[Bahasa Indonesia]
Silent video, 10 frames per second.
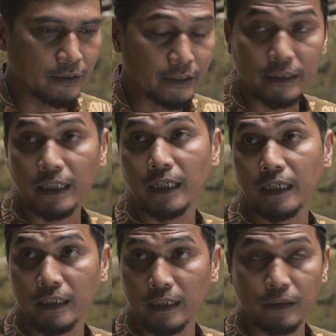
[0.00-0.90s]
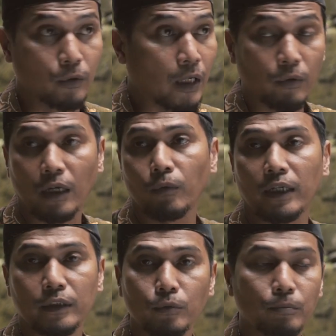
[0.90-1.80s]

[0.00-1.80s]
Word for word: cerita dari orang-orang luar itu